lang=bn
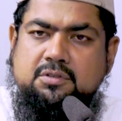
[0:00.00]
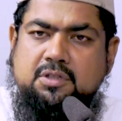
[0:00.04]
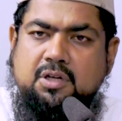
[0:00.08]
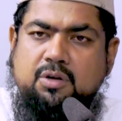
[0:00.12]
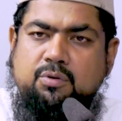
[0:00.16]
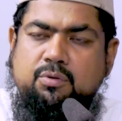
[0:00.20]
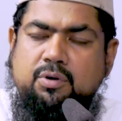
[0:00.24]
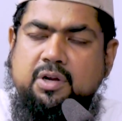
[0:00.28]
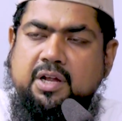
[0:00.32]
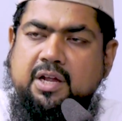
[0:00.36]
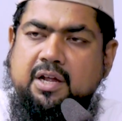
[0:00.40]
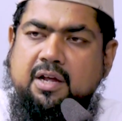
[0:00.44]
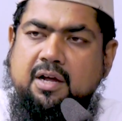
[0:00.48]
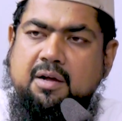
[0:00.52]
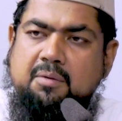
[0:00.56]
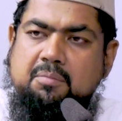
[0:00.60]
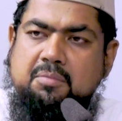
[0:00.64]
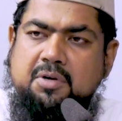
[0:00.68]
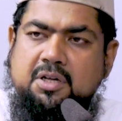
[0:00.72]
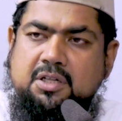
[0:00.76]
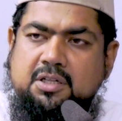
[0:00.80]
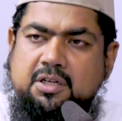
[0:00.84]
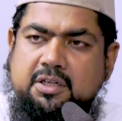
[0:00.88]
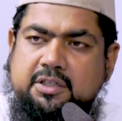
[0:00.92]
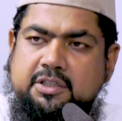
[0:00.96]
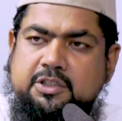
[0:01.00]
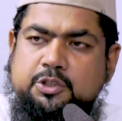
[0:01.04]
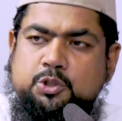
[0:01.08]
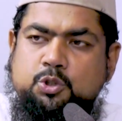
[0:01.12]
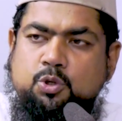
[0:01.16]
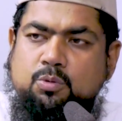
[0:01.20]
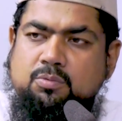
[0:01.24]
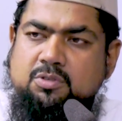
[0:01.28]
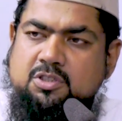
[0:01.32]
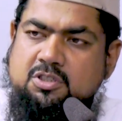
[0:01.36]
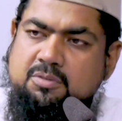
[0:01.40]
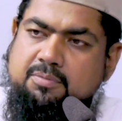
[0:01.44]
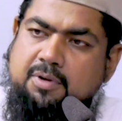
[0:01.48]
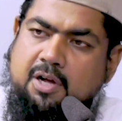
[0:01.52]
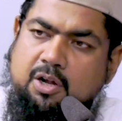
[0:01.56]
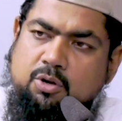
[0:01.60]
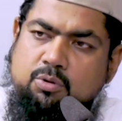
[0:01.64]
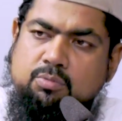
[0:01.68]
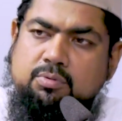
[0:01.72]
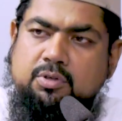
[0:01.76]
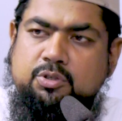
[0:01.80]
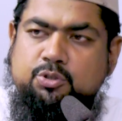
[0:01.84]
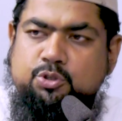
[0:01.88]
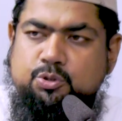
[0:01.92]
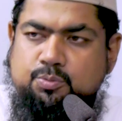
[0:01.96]
তাহলে আমরা তাকে সমাজে
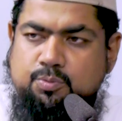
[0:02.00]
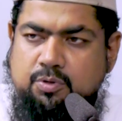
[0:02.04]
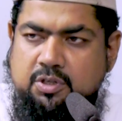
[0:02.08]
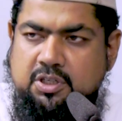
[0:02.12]
ভালো মানুষ